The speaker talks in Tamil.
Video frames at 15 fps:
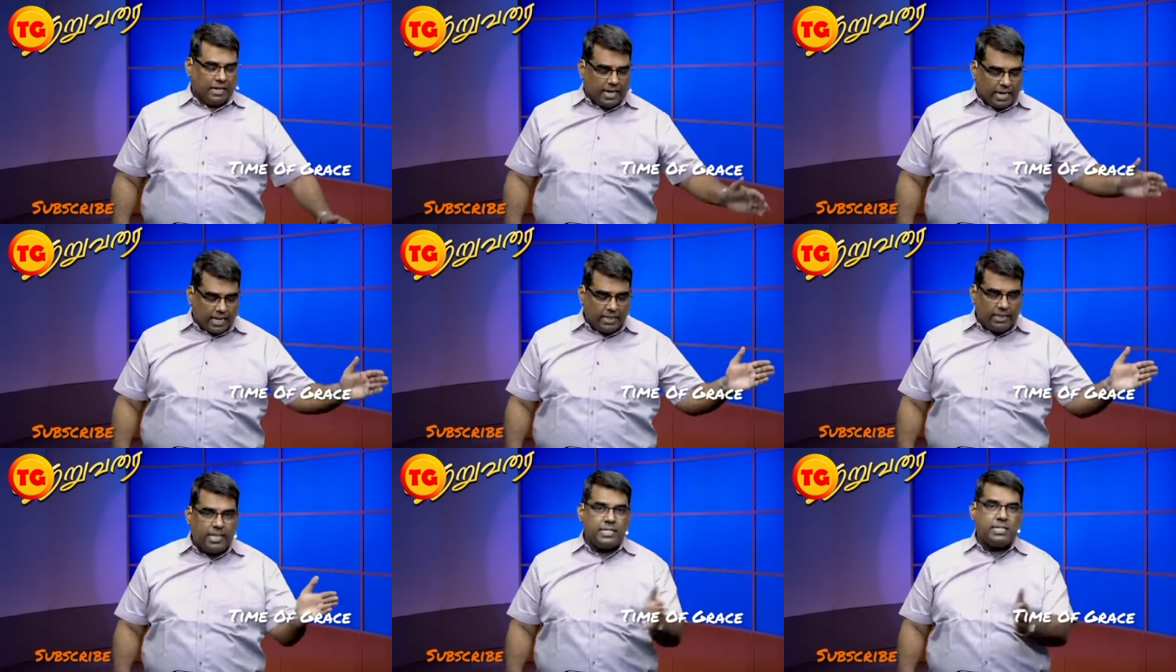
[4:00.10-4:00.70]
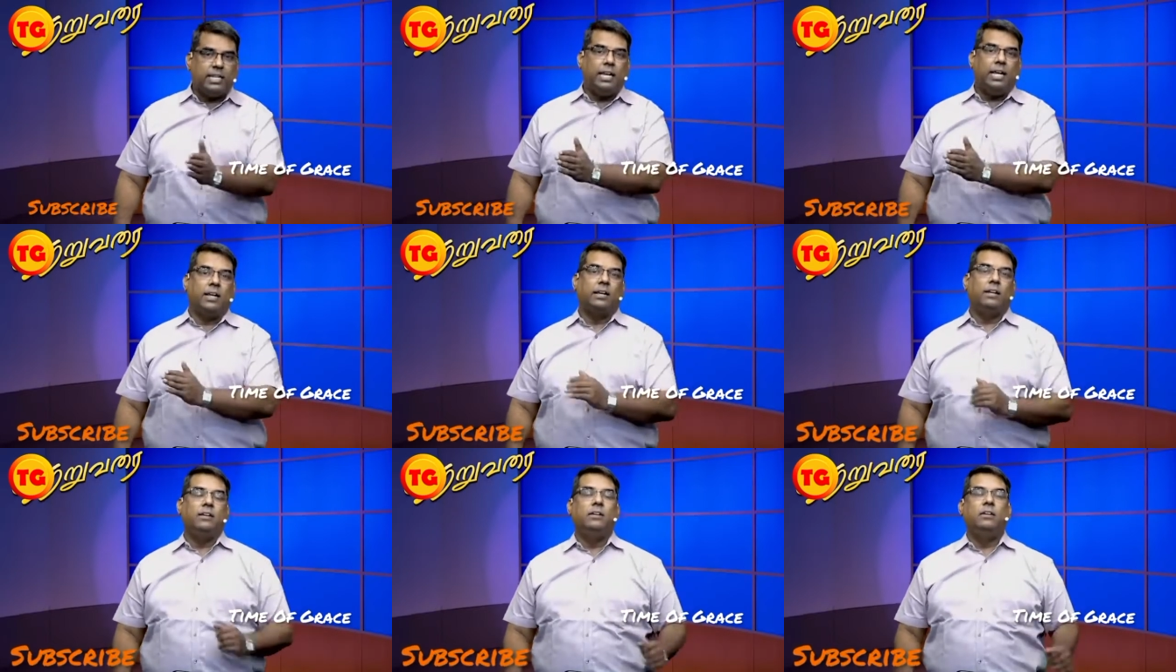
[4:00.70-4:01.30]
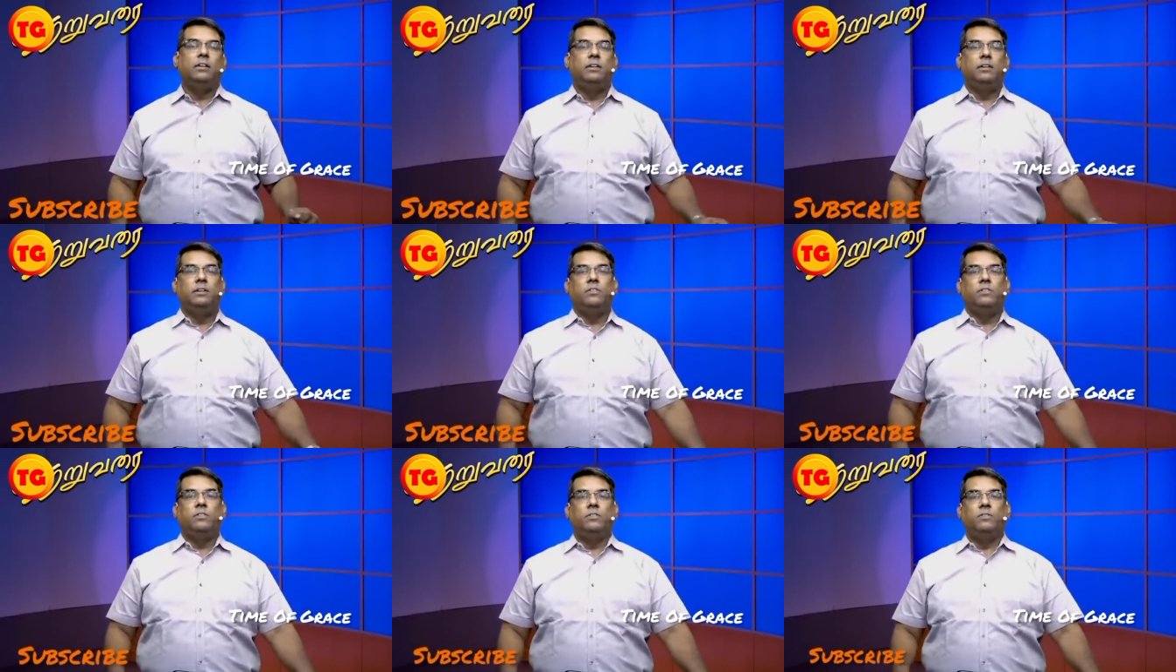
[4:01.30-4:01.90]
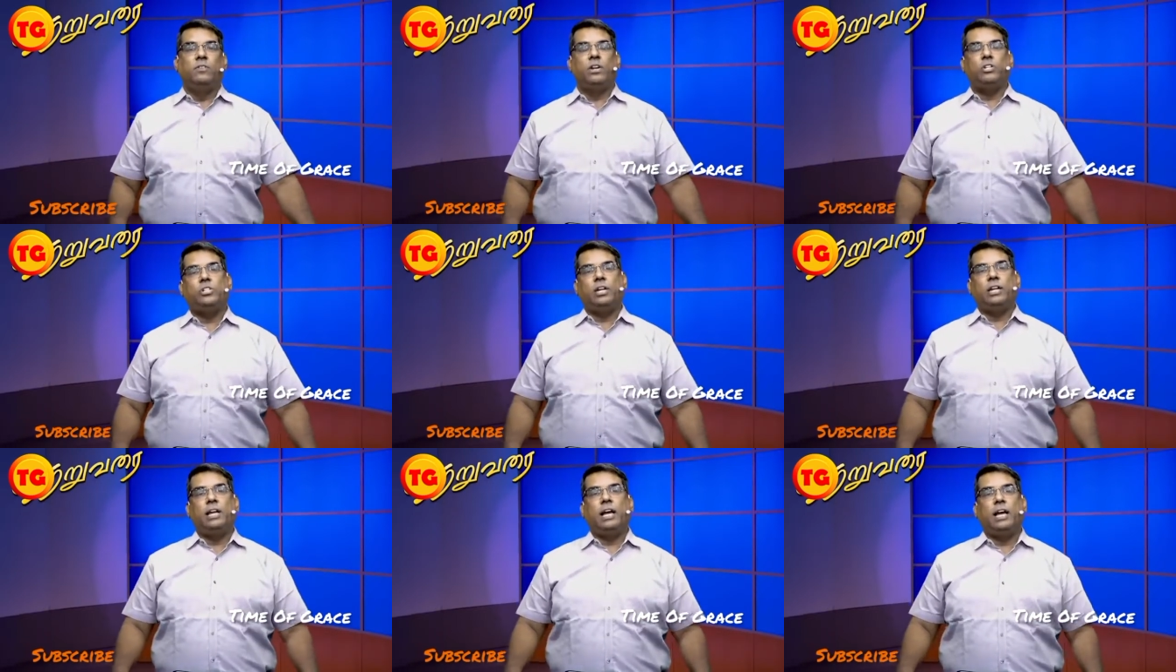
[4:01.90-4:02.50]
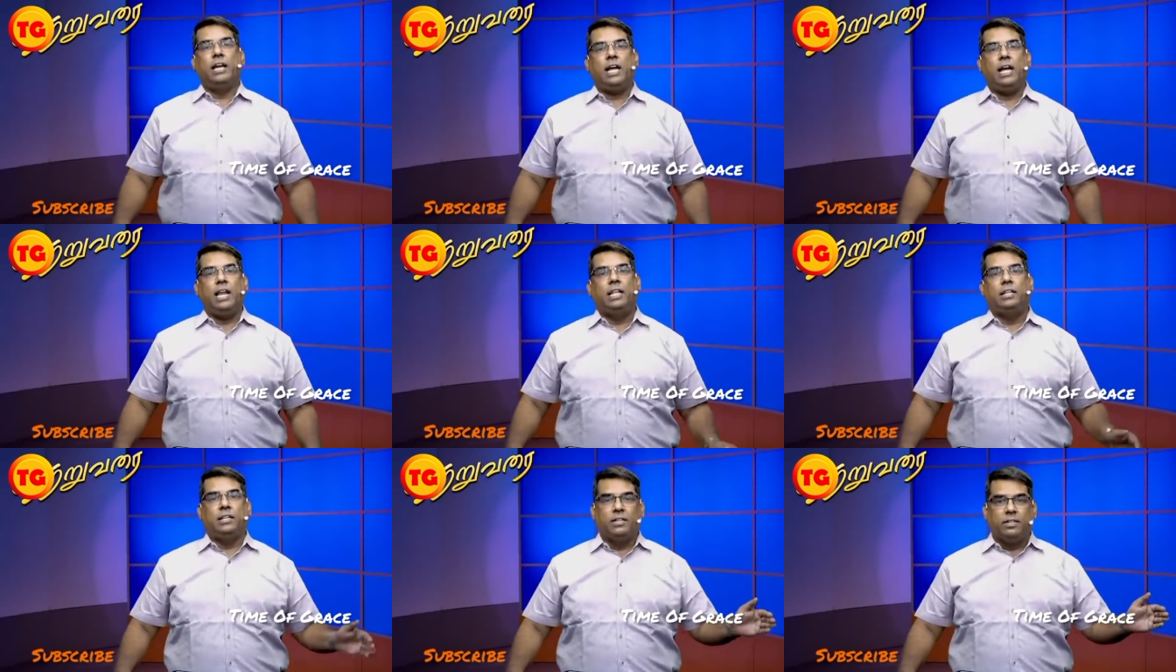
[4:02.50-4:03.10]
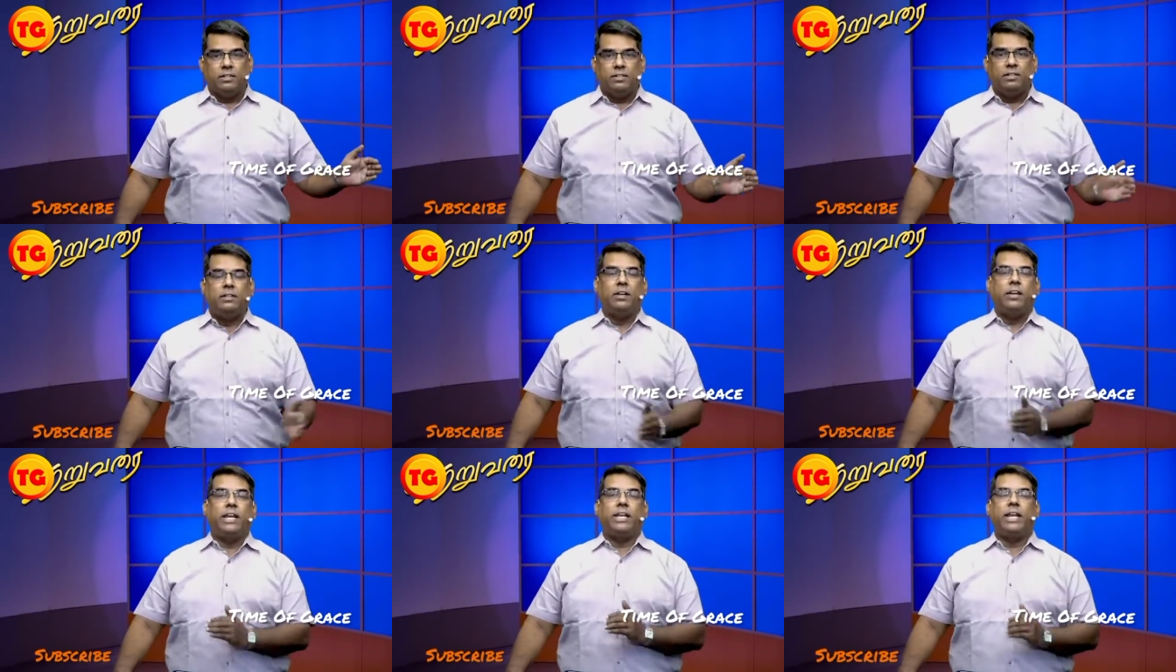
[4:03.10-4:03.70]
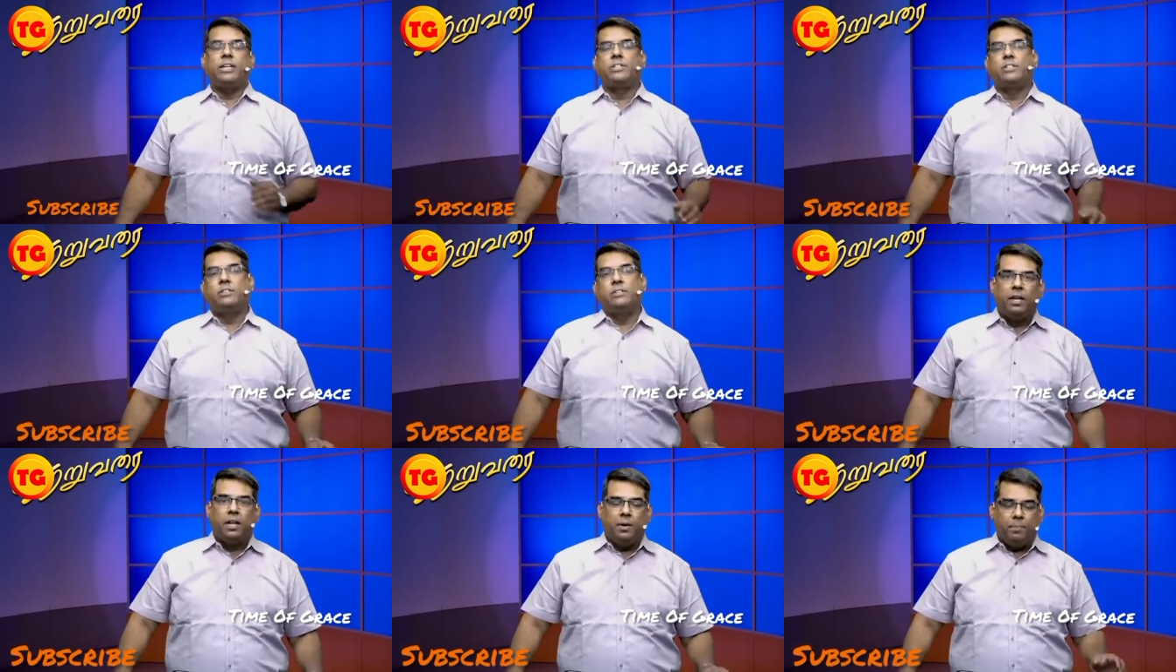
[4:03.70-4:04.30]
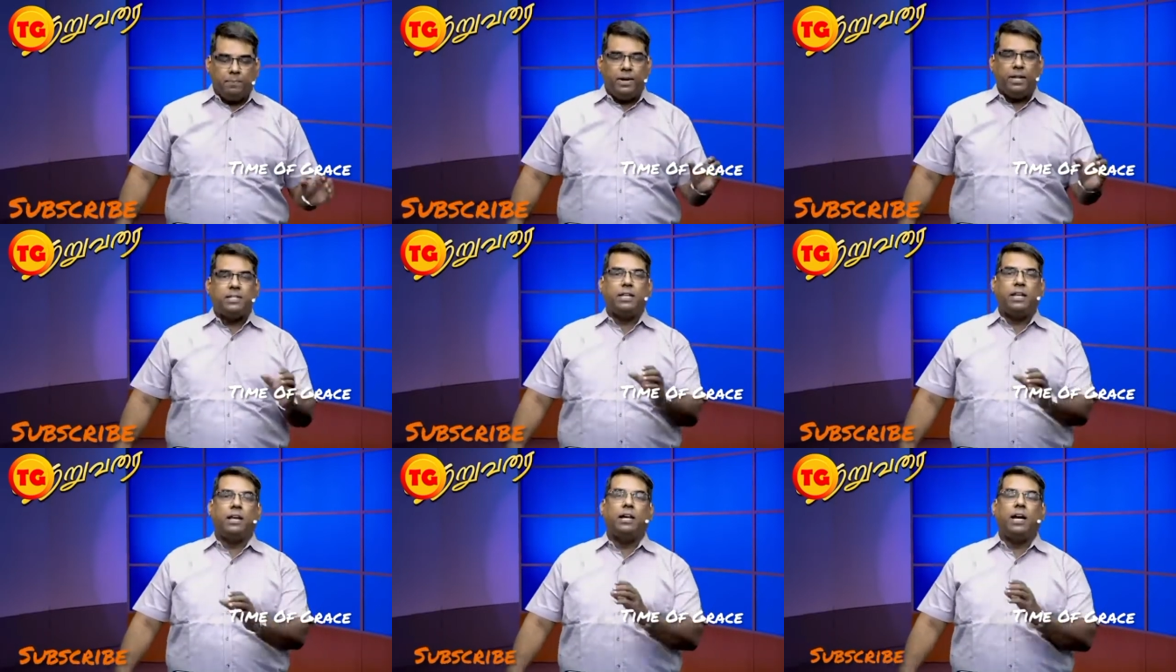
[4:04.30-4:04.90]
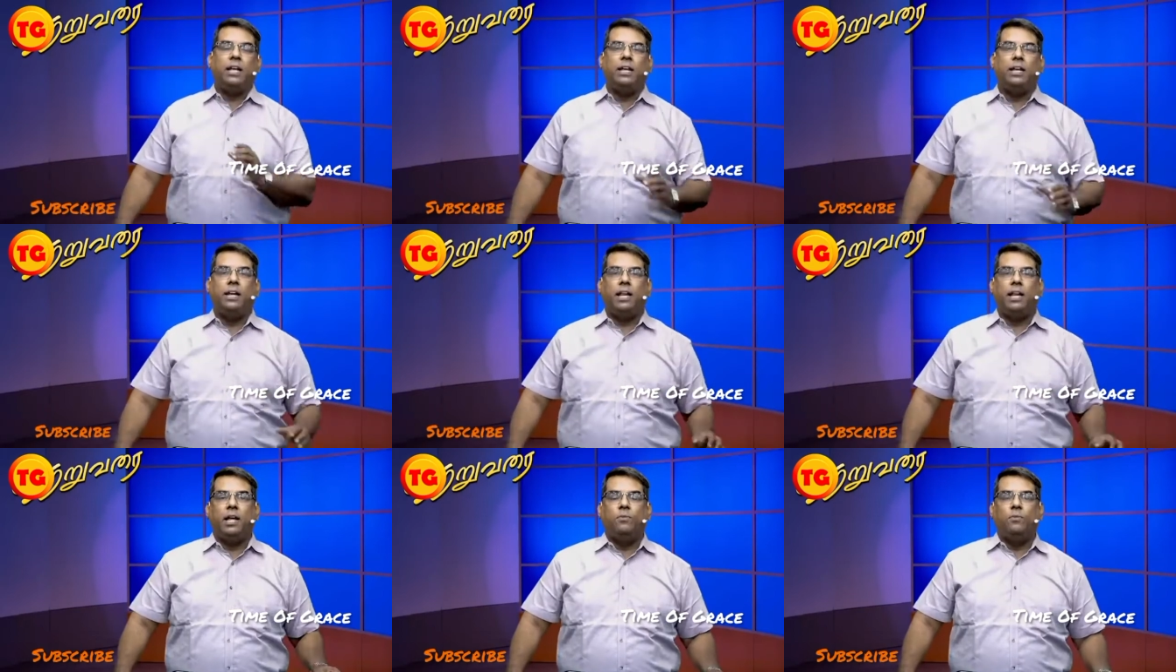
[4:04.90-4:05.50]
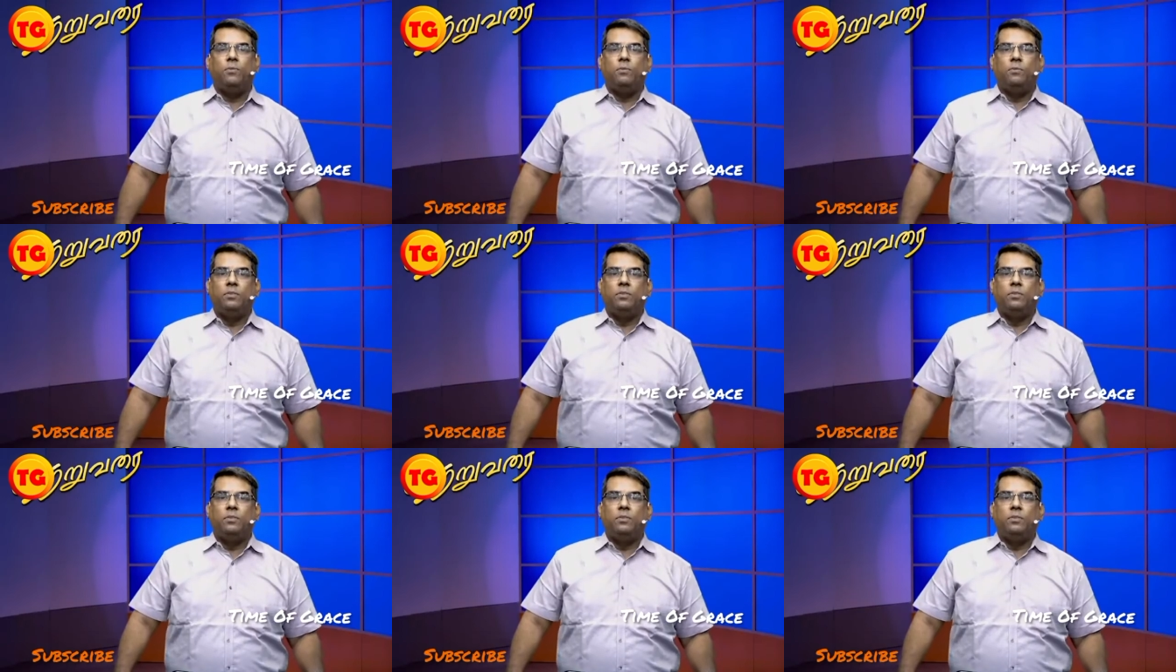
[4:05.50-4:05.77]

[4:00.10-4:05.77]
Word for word: கடந்த சில வருஷங்களாக அல்லது டெக்கேட்ஸ் இப்படி சில காரியங்கள் எல்லாம்